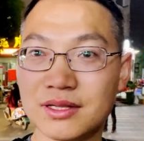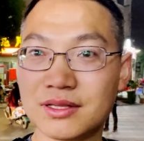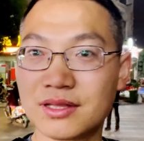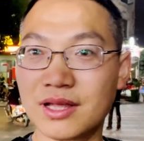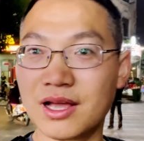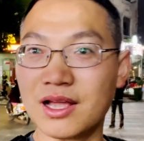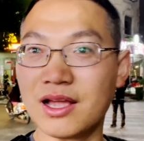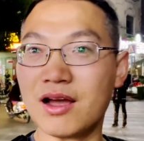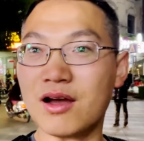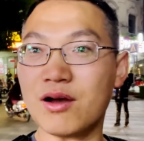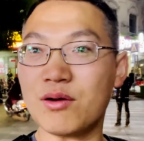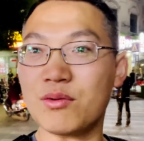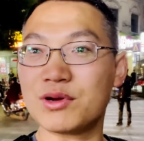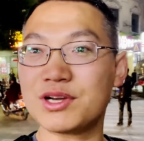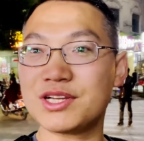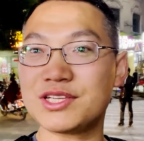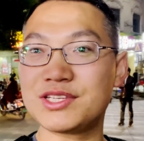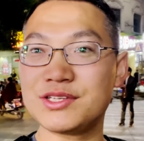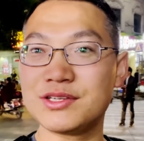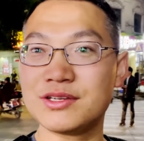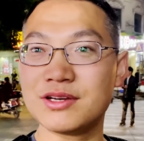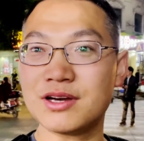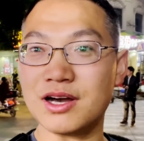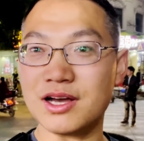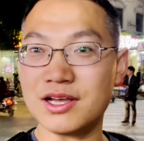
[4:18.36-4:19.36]
大家好，我是
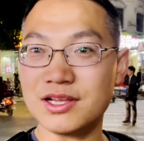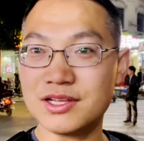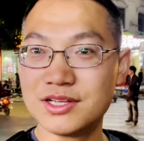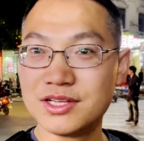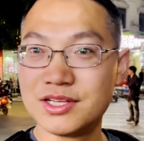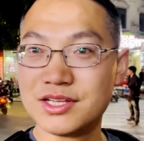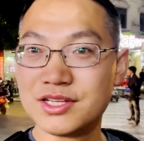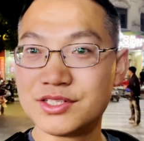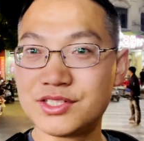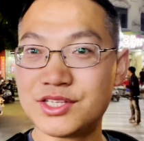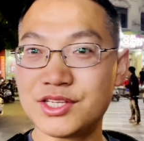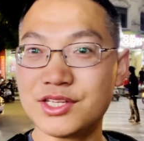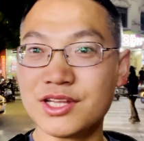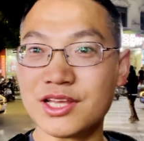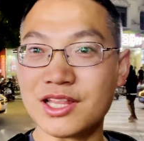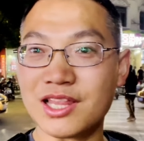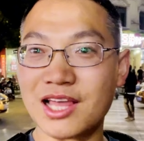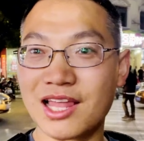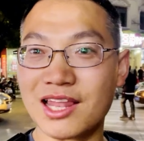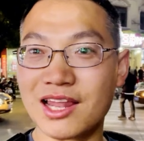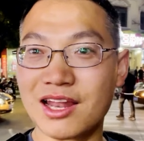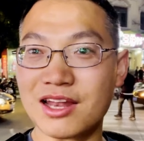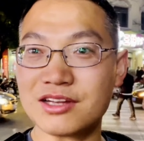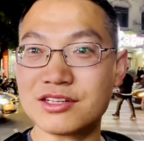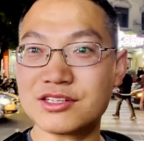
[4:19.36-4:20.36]
鑫哥，今天
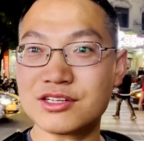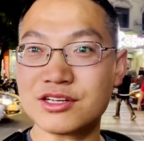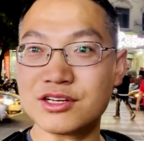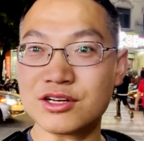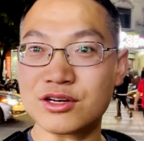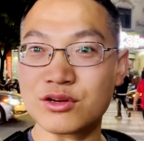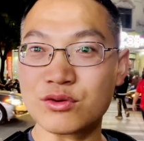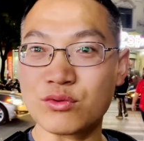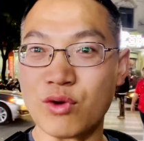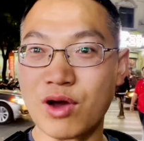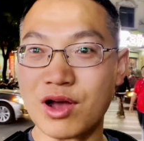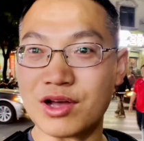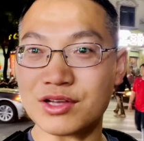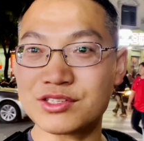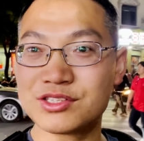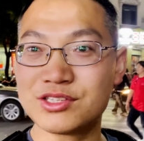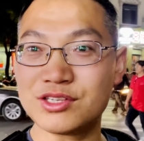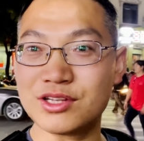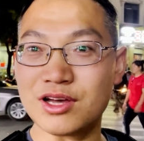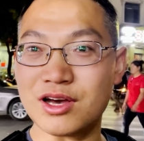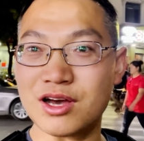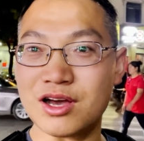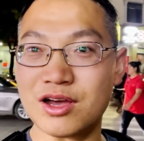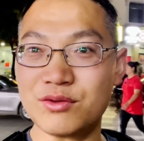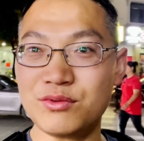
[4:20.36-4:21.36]
来到的是广
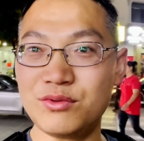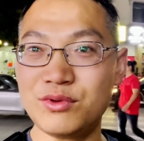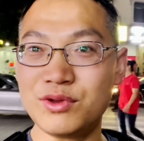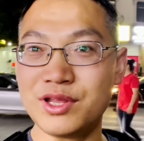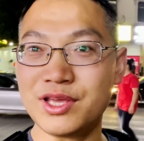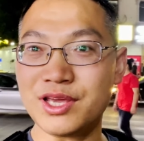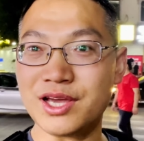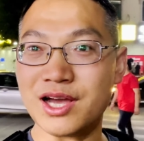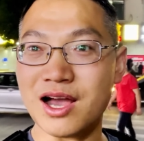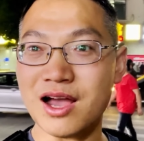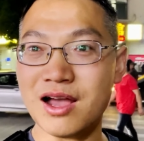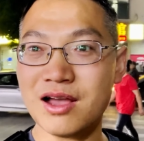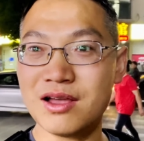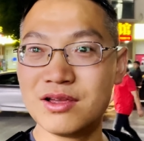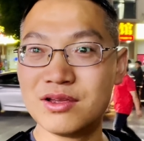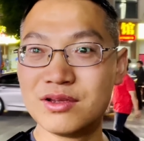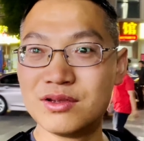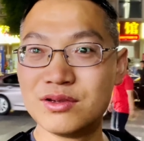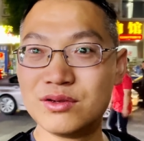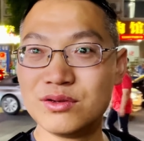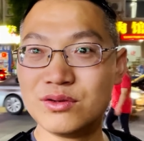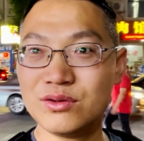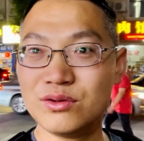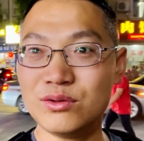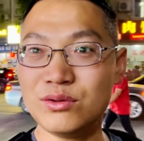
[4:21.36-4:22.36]
西的玉林啊。
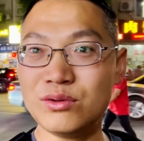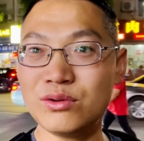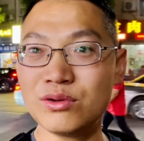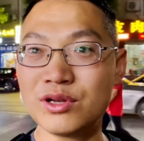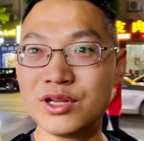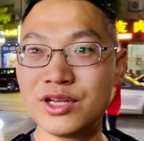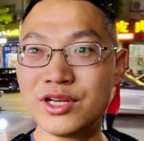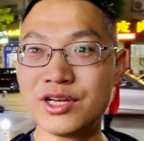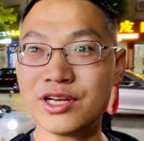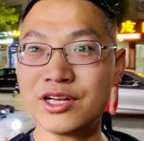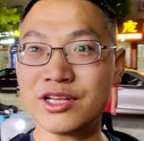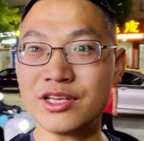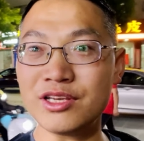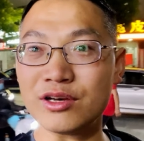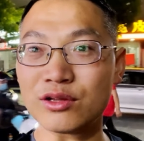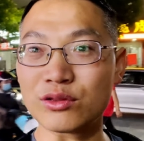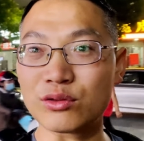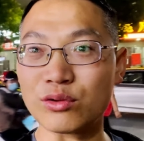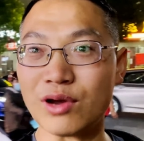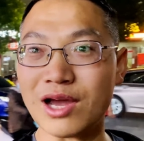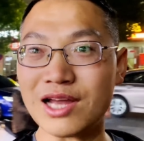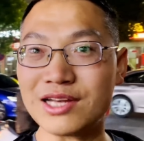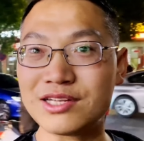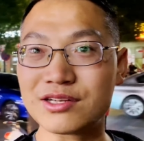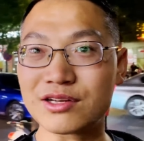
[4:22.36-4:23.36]
玉林人有
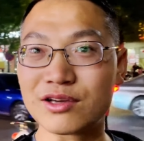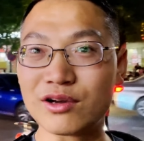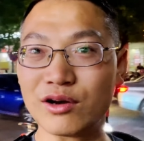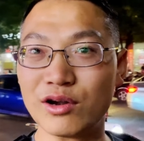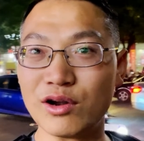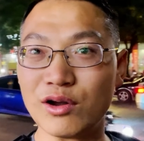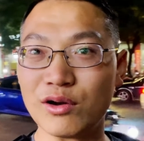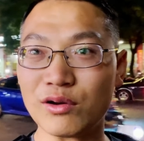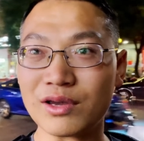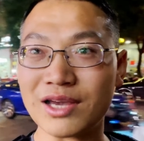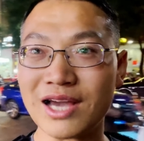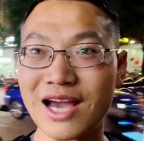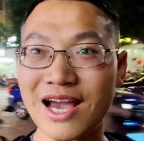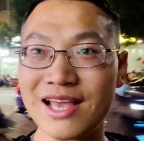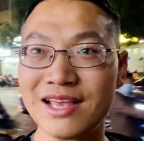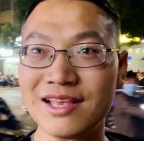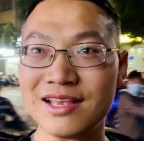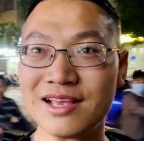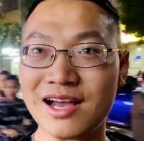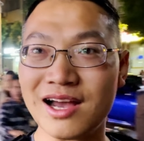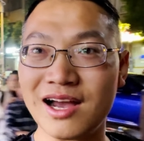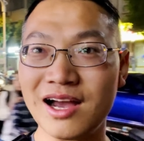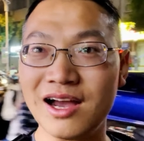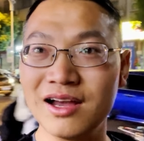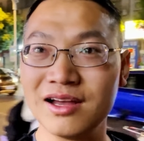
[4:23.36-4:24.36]
多爱吃狗肉？看一
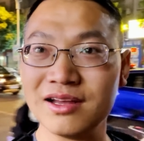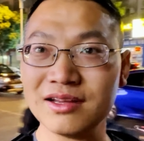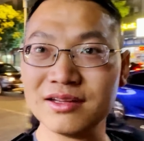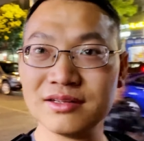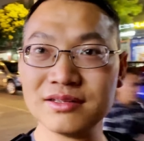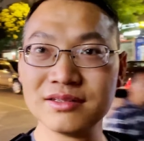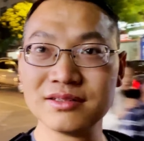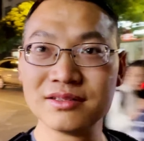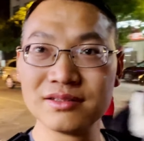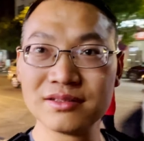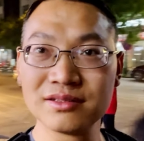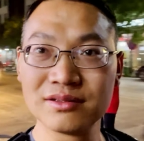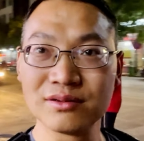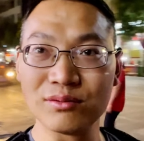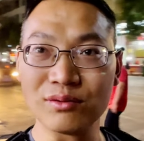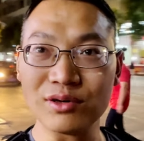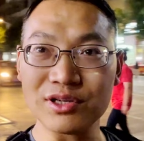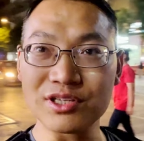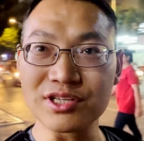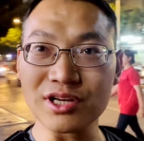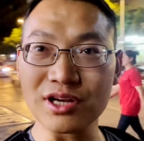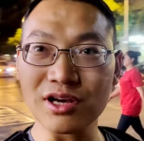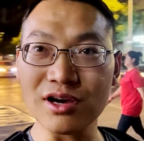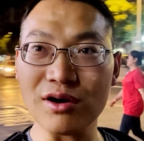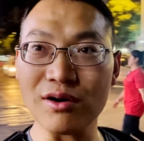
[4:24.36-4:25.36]
下，我
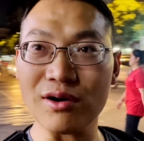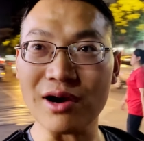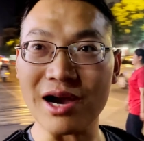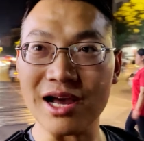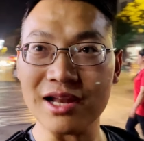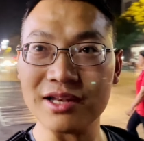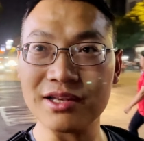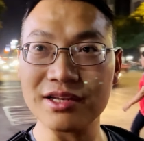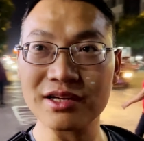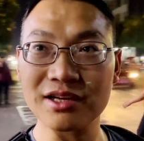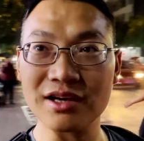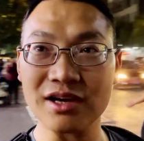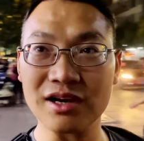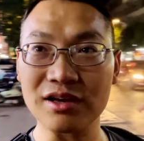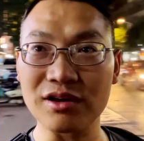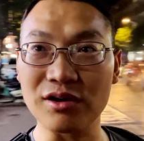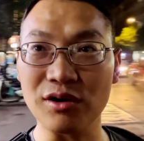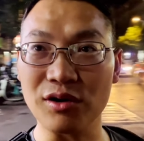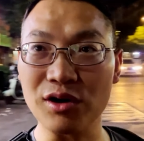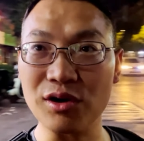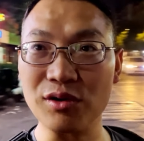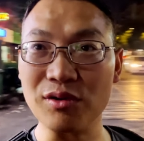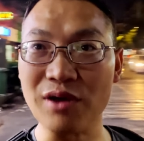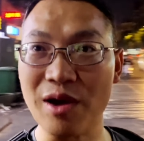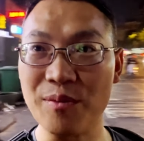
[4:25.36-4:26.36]
身后啊，这个
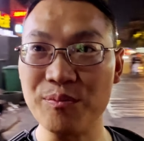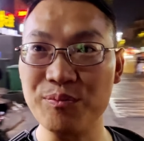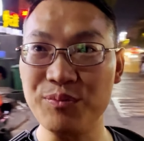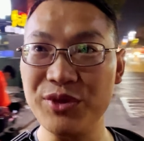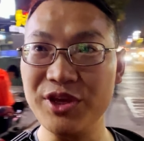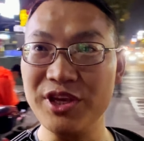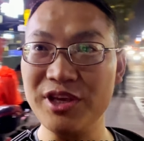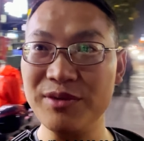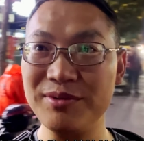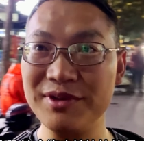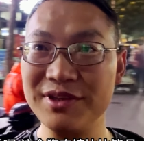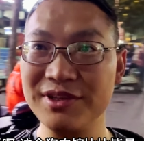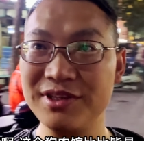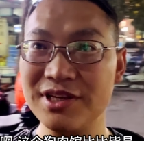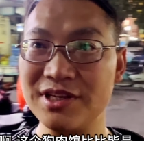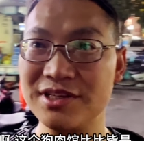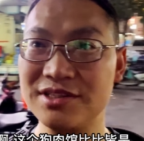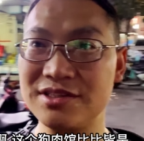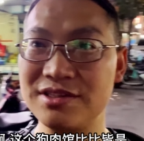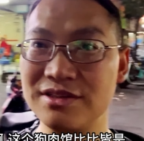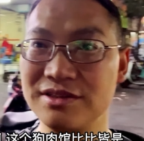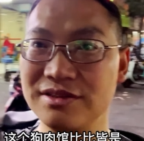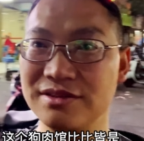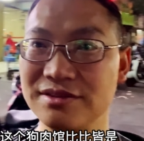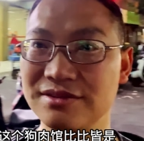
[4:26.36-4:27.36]
狗肉馆比比皆
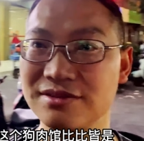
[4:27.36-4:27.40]
是，